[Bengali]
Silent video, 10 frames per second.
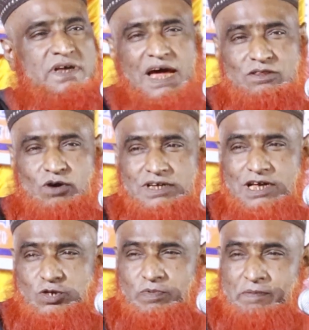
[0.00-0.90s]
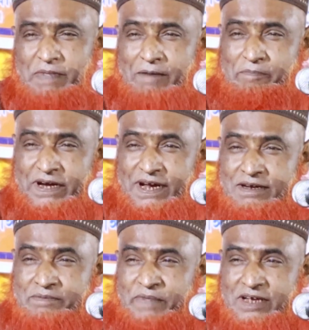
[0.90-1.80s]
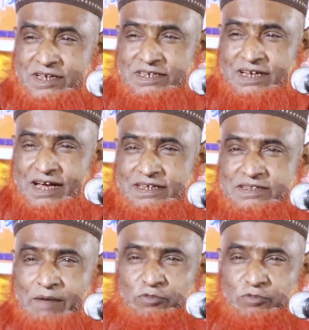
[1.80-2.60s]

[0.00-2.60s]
রাত নয়টার সময় বাপ বেটার বাসার যা ডাকতেছে